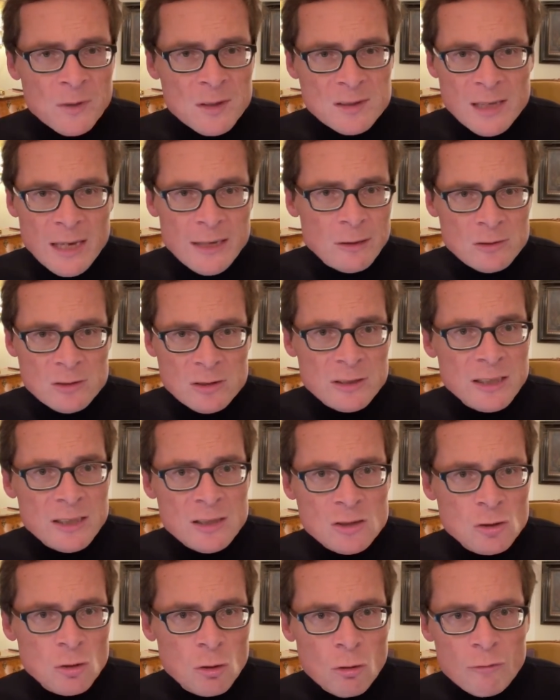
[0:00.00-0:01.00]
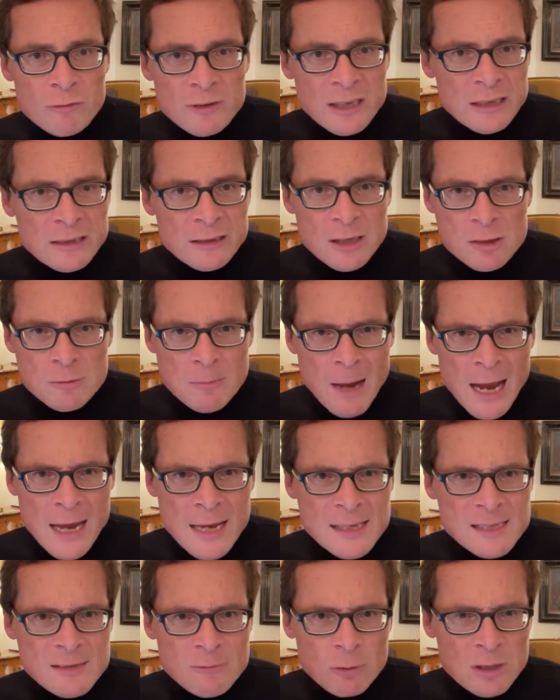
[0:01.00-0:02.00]
Das sei also nicht so wie in der
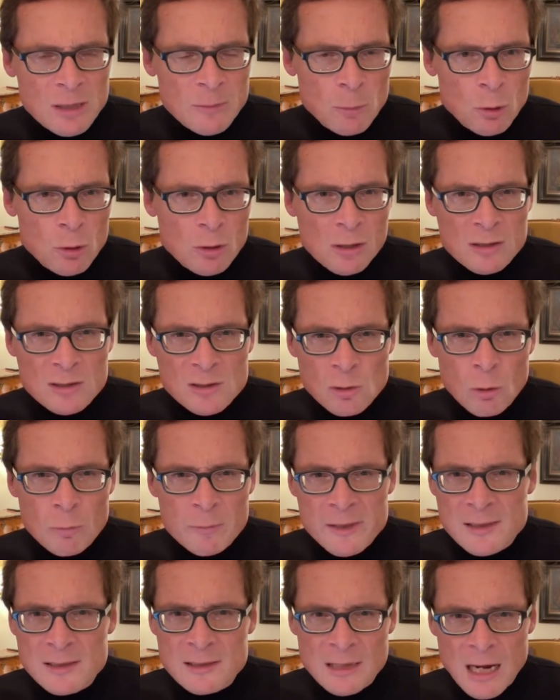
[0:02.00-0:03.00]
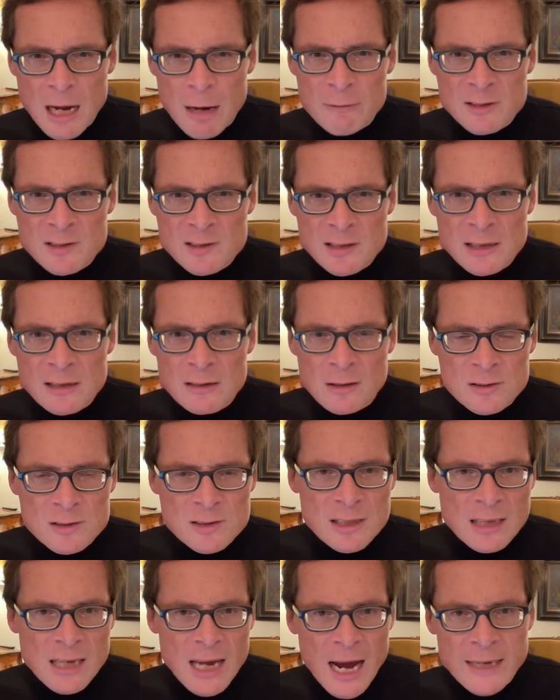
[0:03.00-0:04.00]
Schweiz, wo die Bürger so misstrauisch sind, dass
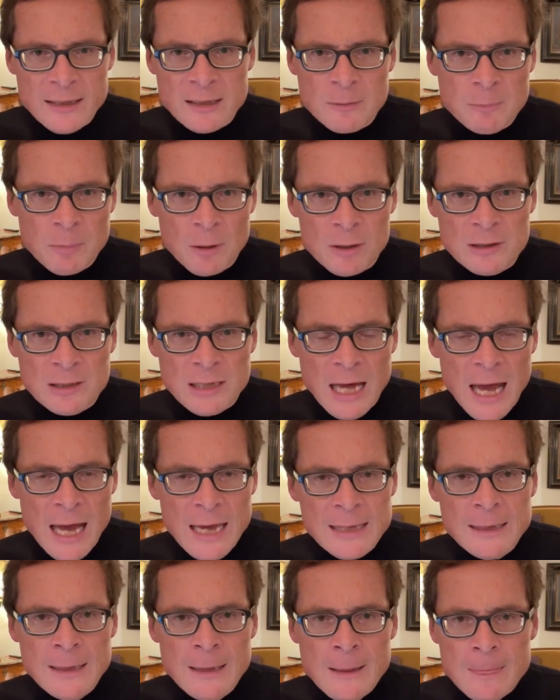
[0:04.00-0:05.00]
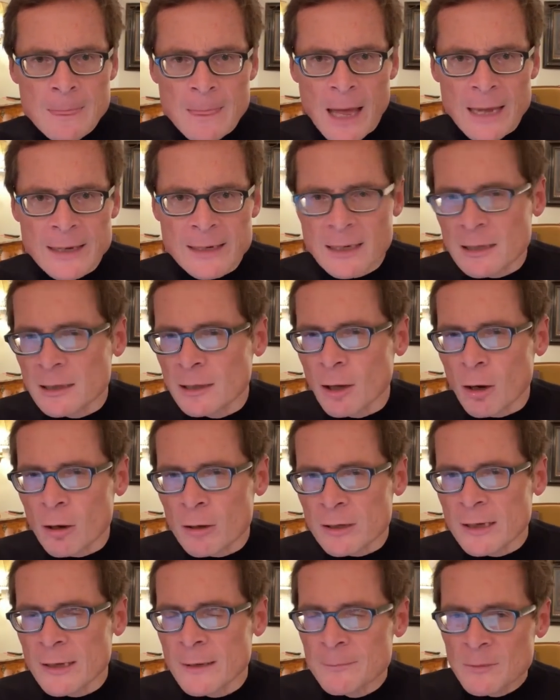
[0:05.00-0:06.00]
sie keiner Partei eine
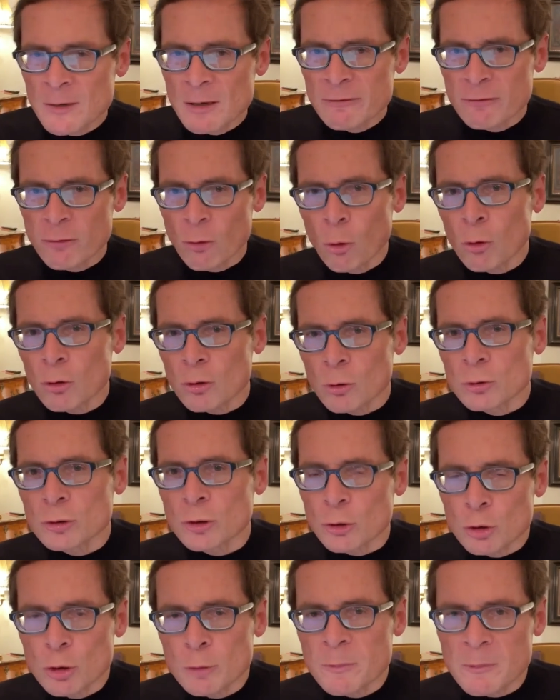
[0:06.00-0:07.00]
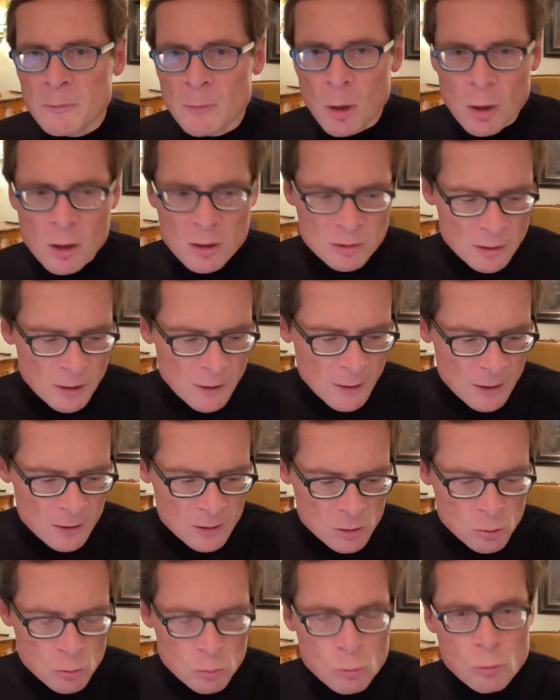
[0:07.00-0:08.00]
klare Vor- oder Übermacht
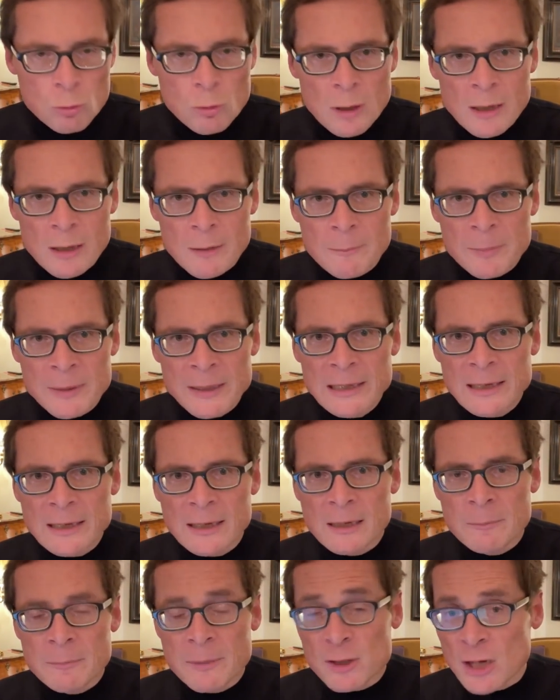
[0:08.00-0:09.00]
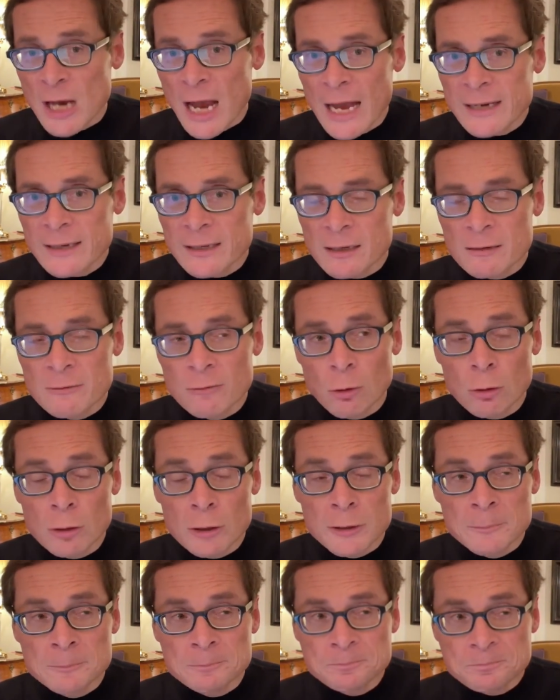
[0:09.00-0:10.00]
zu ähm, billigen, bescheinigen
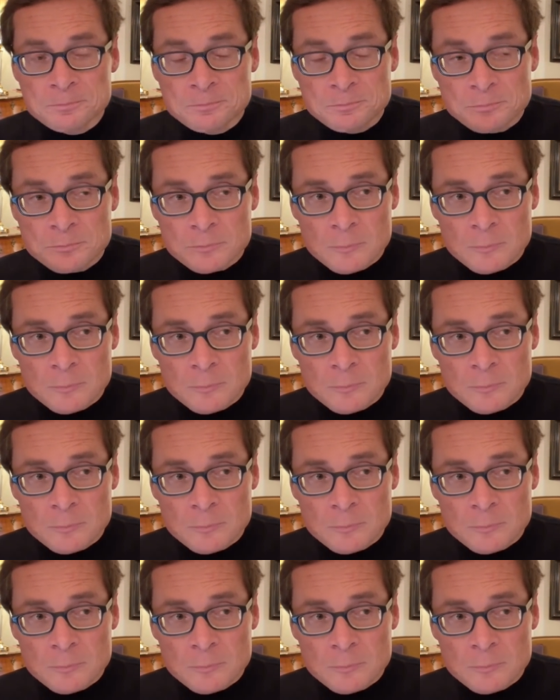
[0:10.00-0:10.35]
wollen.